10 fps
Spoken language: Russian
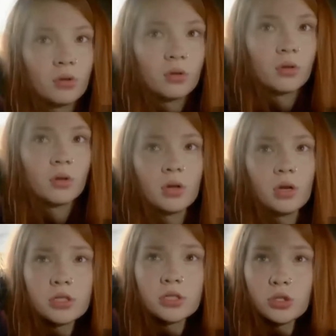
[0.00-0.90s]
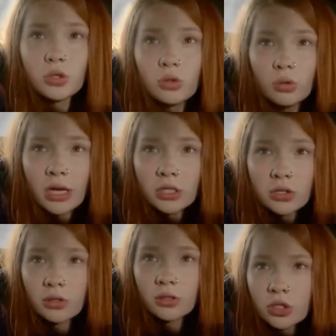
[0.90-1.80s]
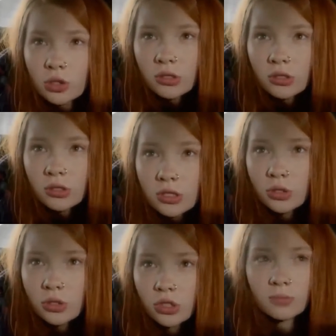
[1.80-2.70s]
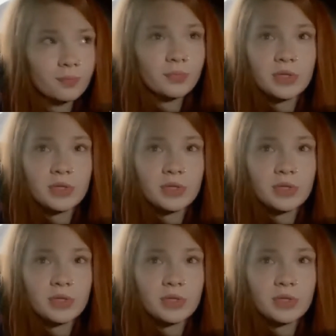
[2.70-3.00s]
деньги и смылся в Чернобыль. И,